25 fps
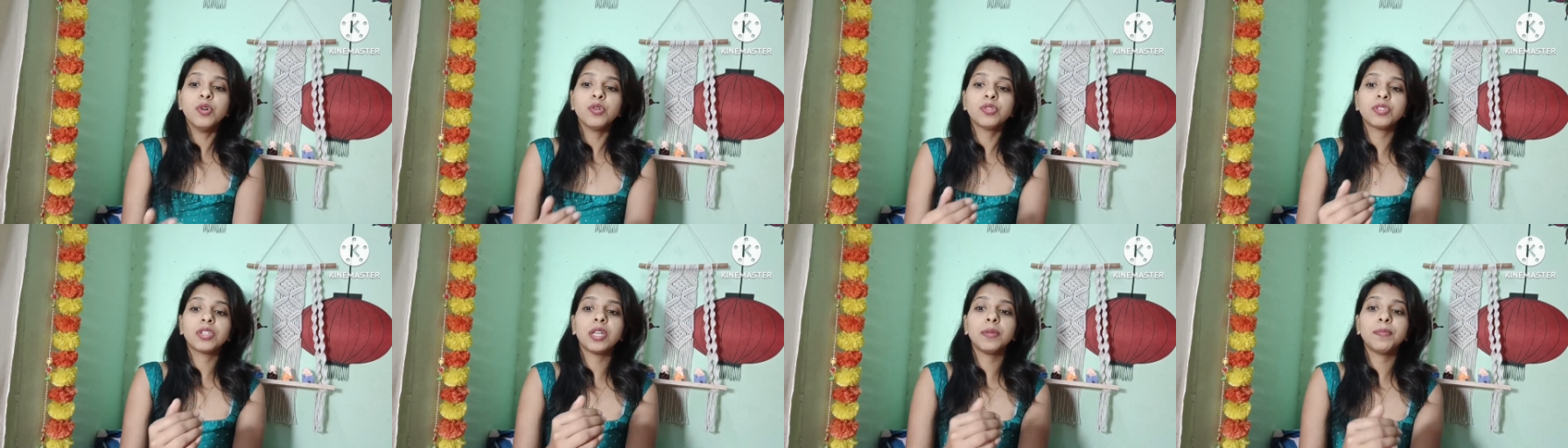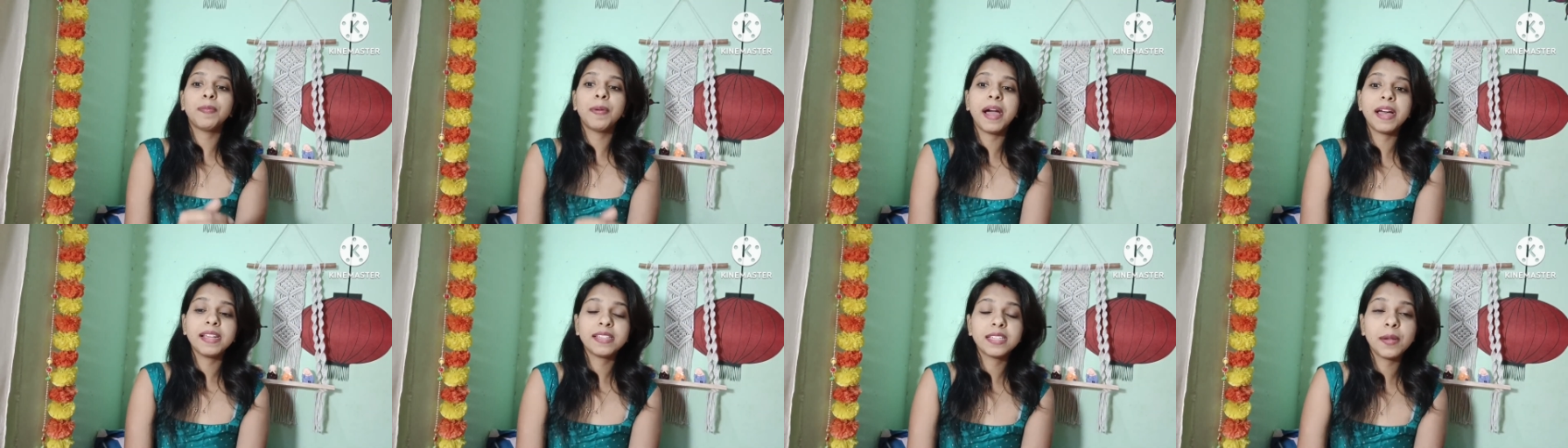उसके
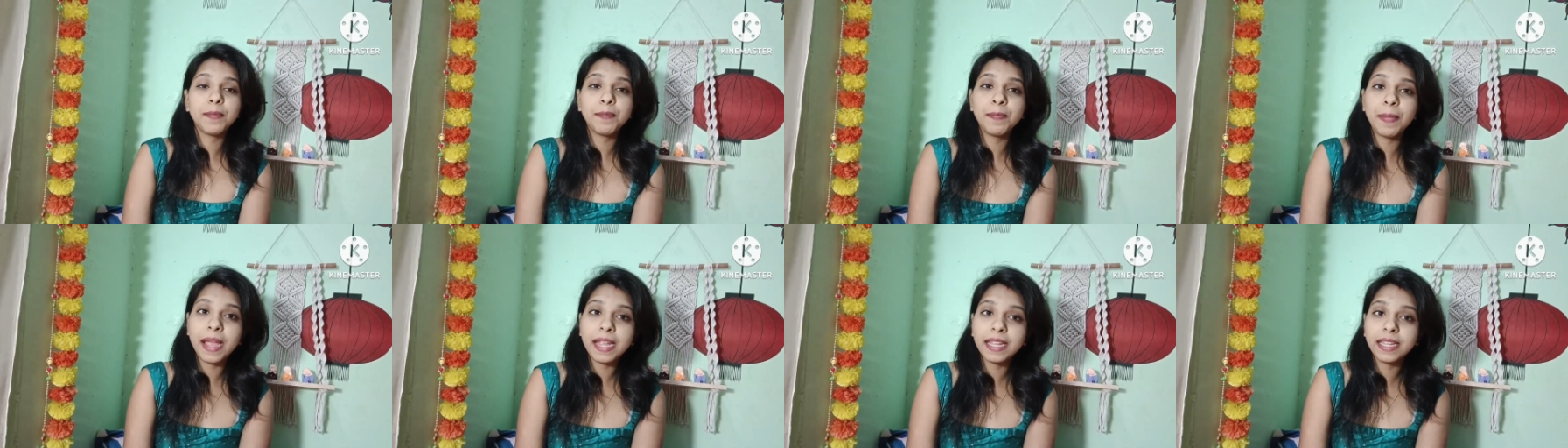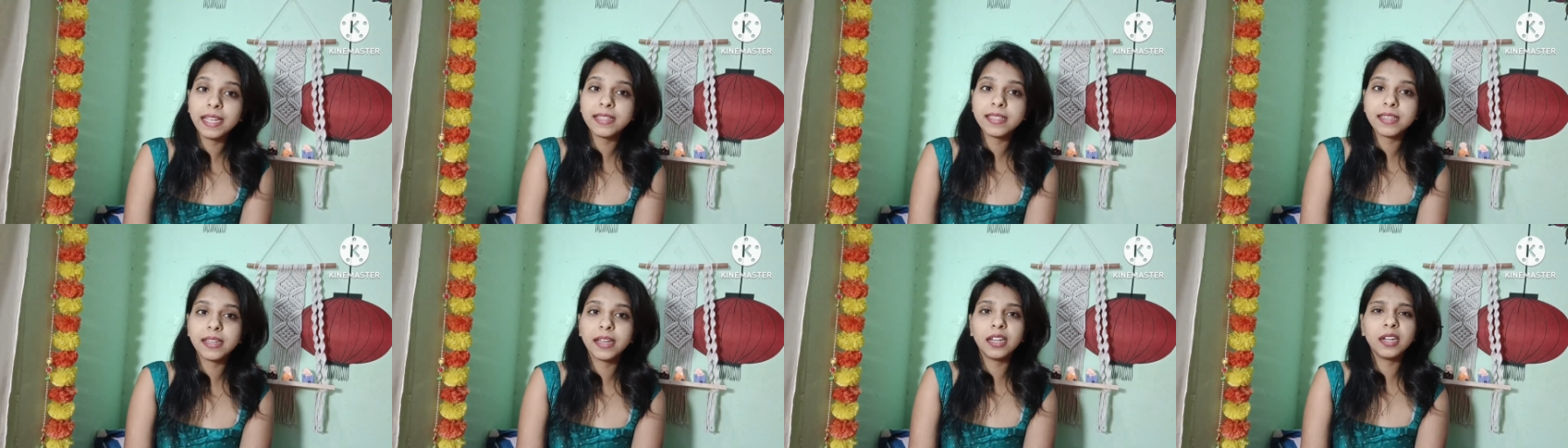बाद पार्सल
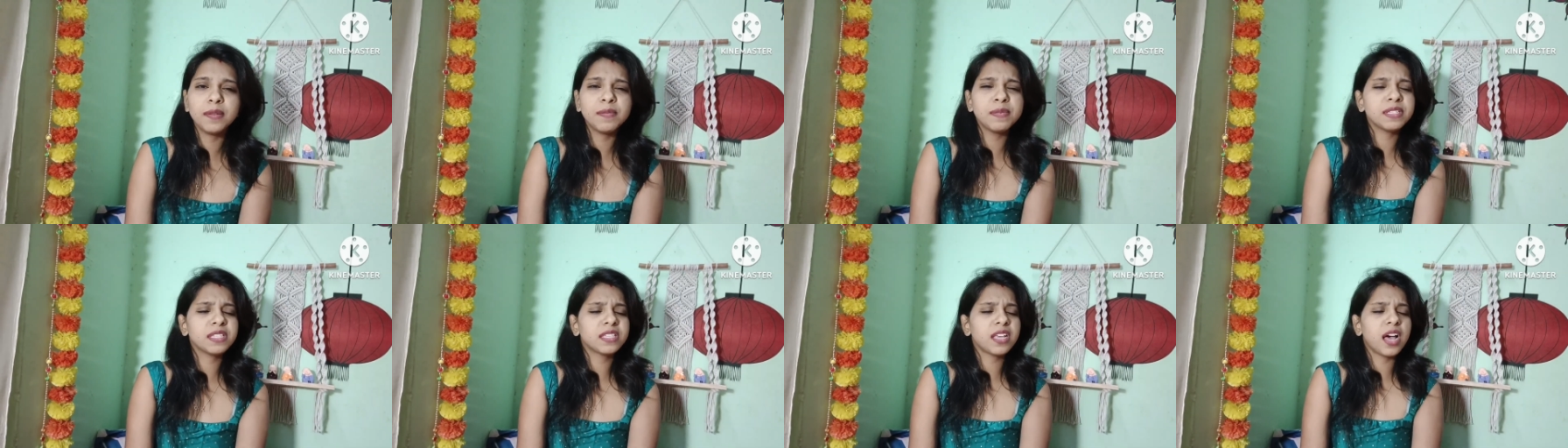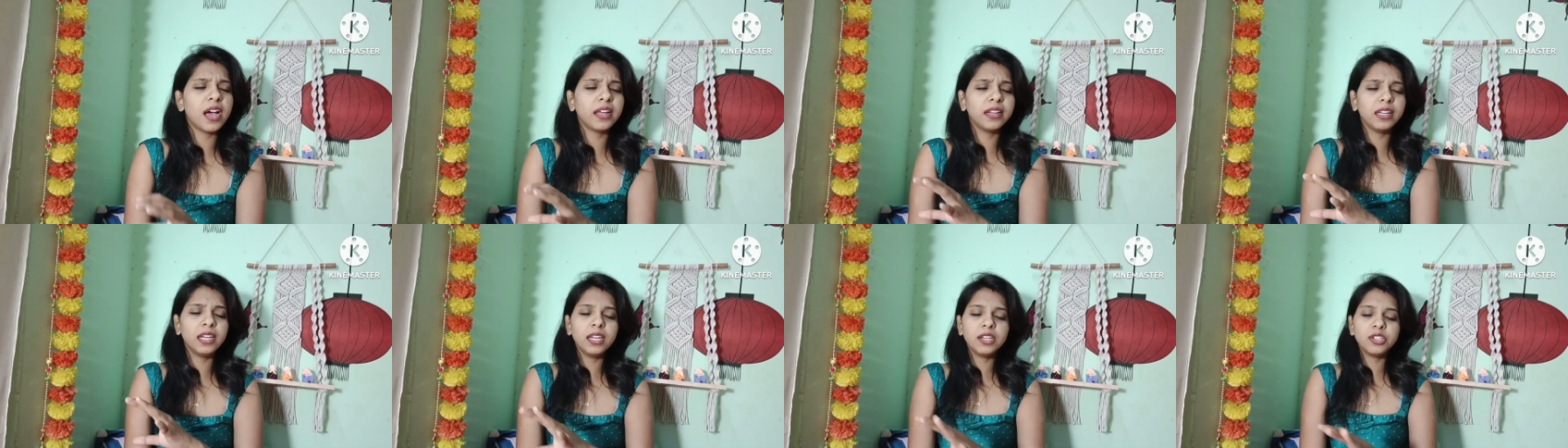पैक कैसे करें मैं
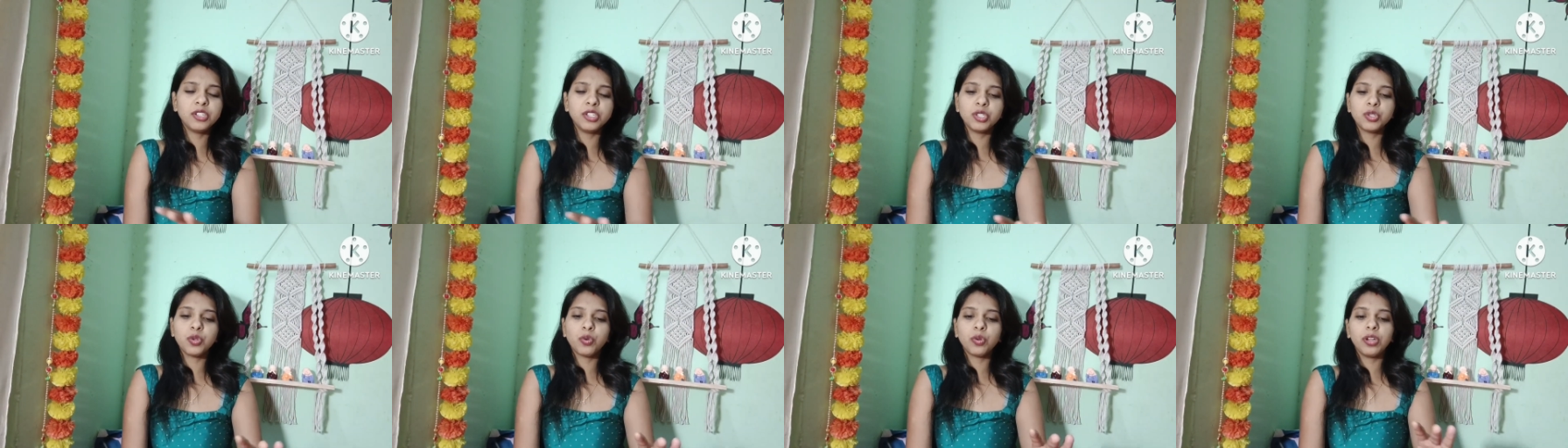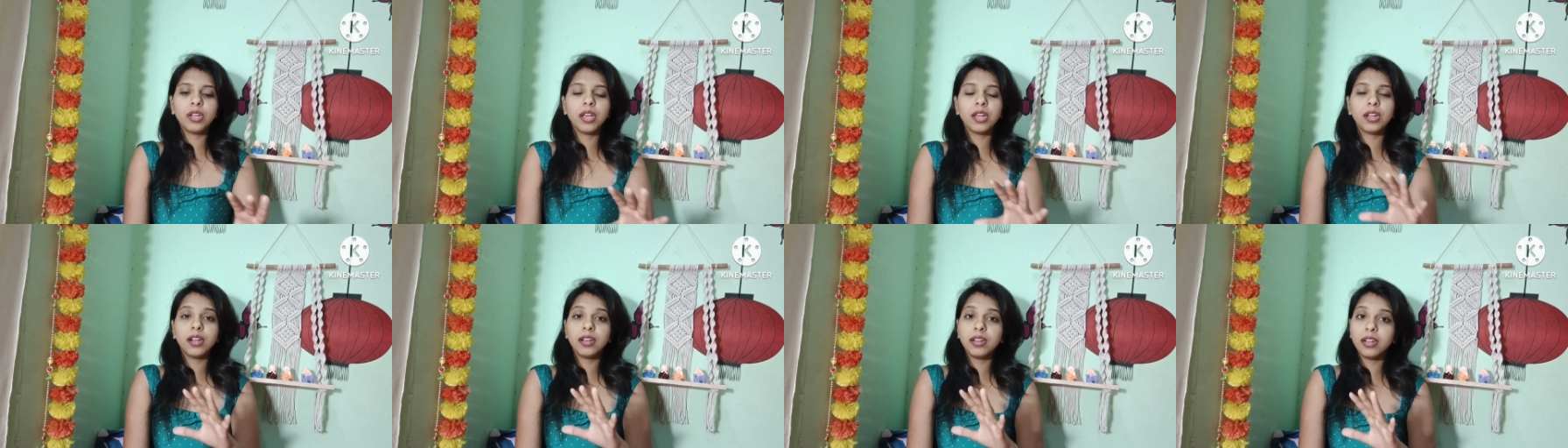सारे ही चीज़ों
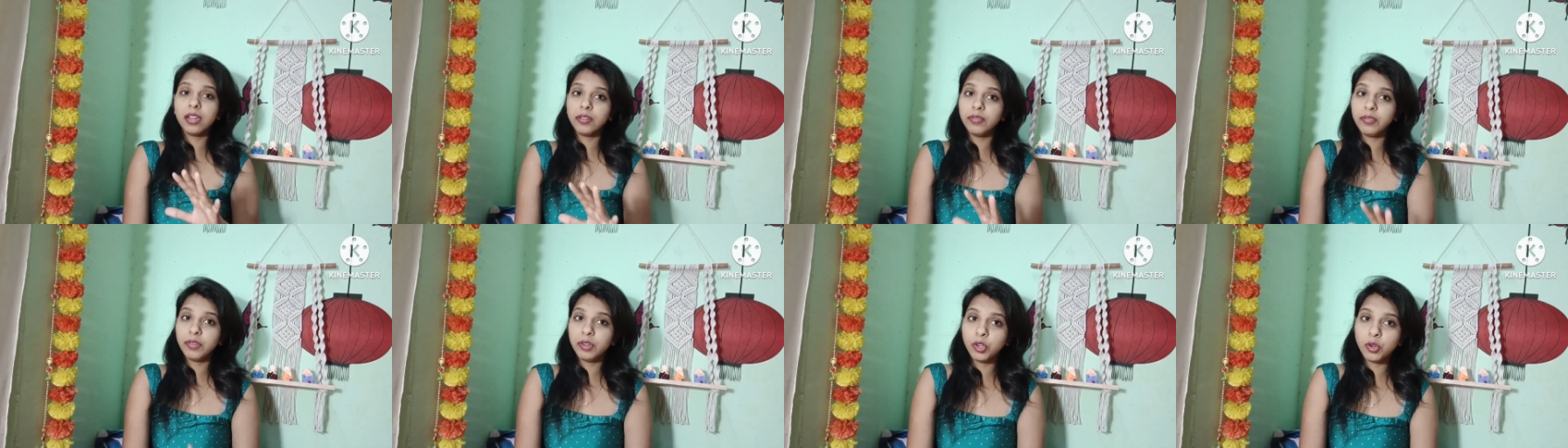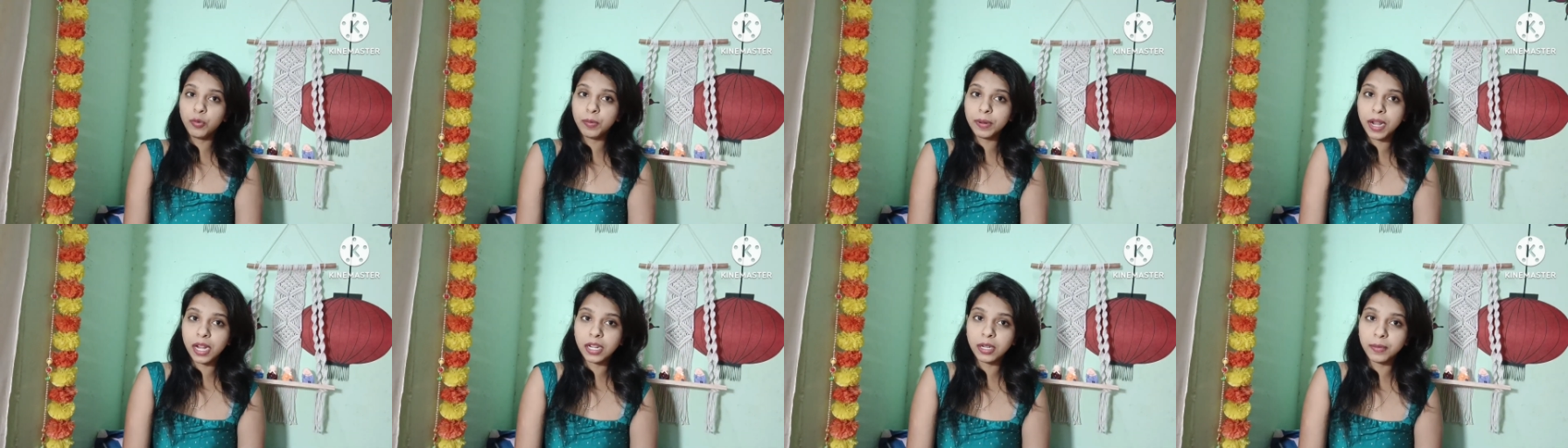के लिए अलग अलग
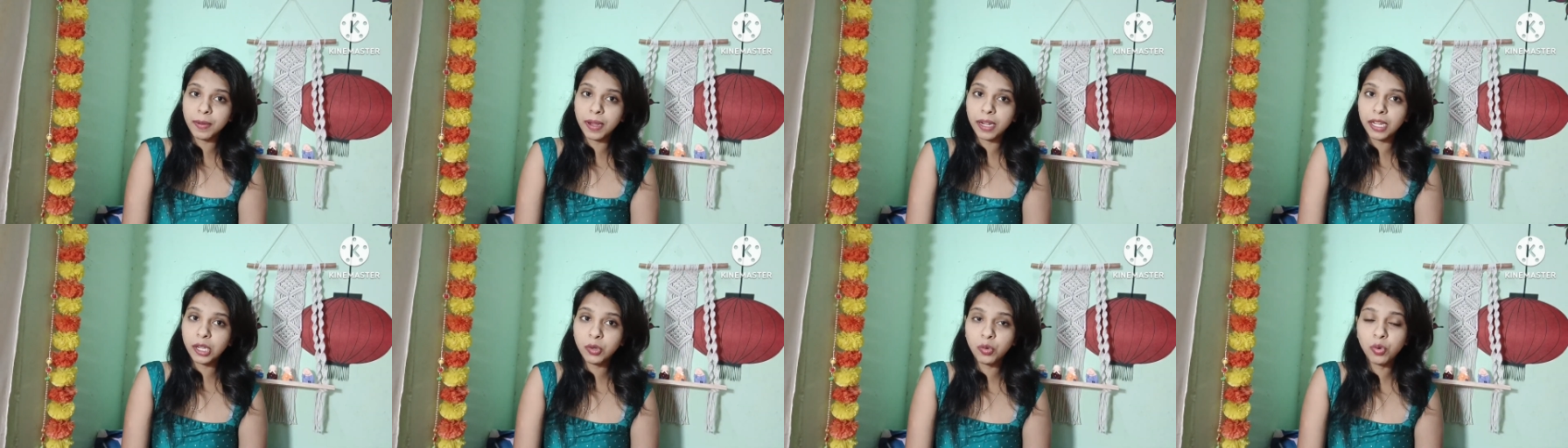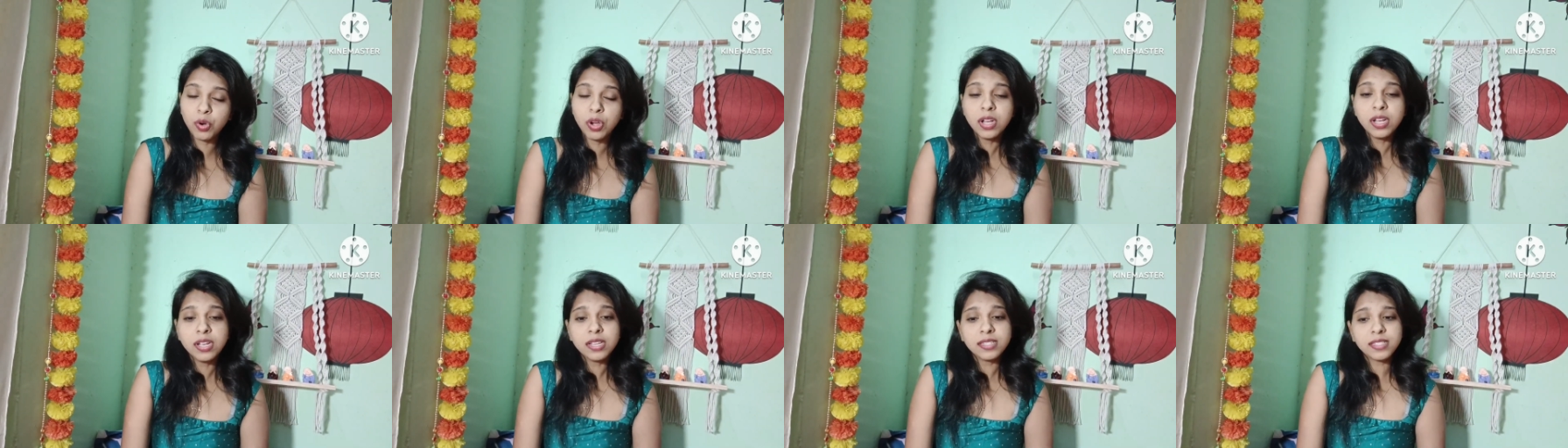वीडियो बनाने वाली
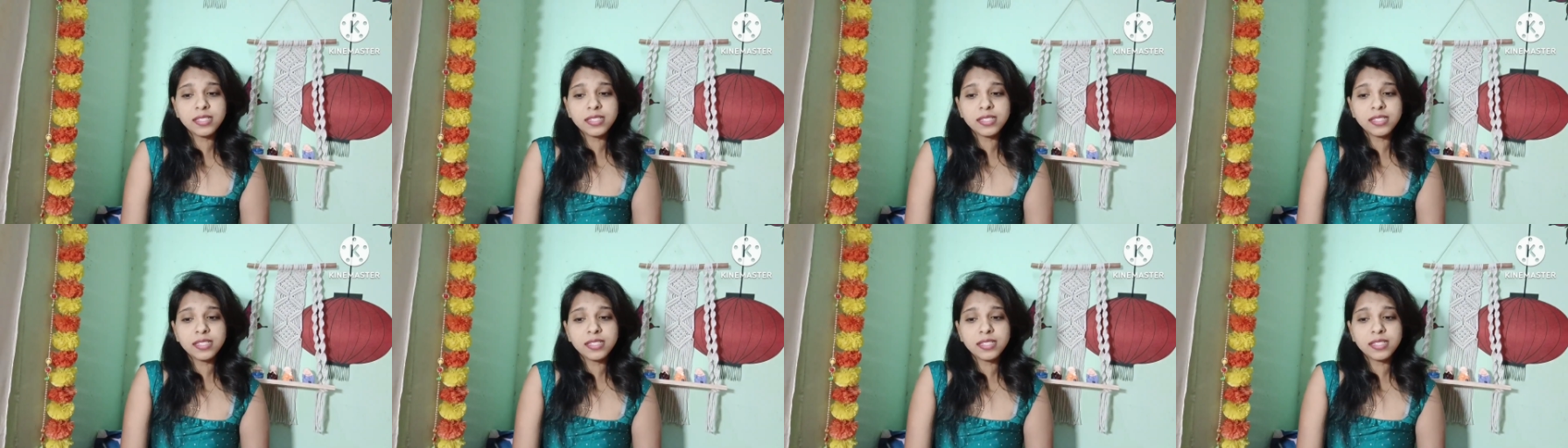हूँ